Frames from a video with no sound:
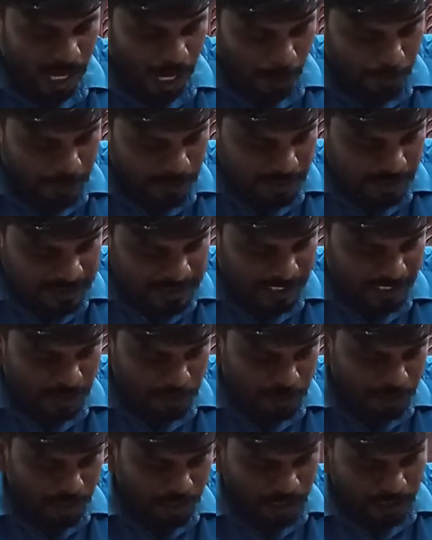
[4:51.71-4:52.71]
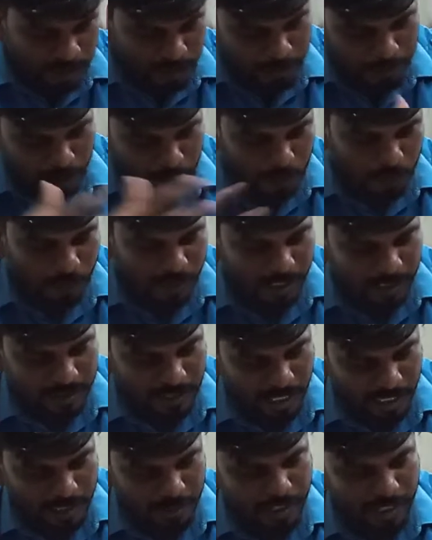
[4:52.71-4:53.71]
அப்படி இந்த இசைக்க முடின்றதுக்கு மற்ற ஒரு
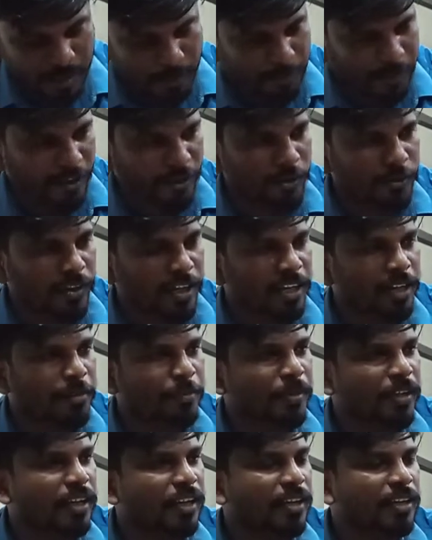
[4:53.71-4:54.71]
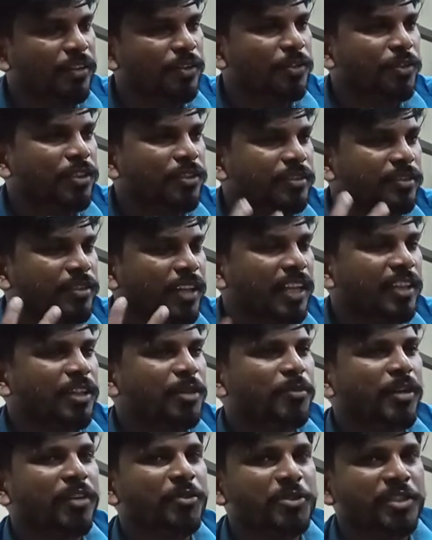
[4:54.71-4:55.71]
இடத்துல அதே அந்த அவர் வர்றாப்பில் ஒரு
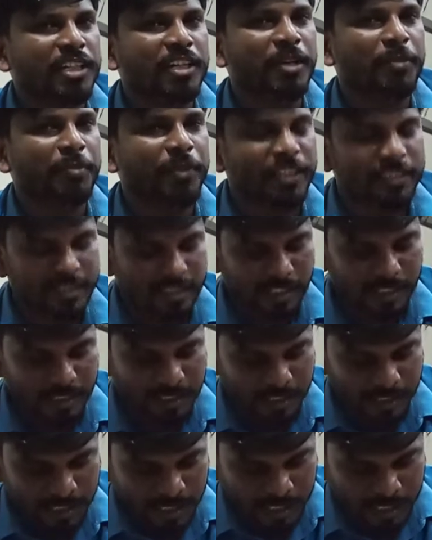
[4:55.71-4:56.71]
சாதகமான விஷயங்கள் பேசுகிறாரு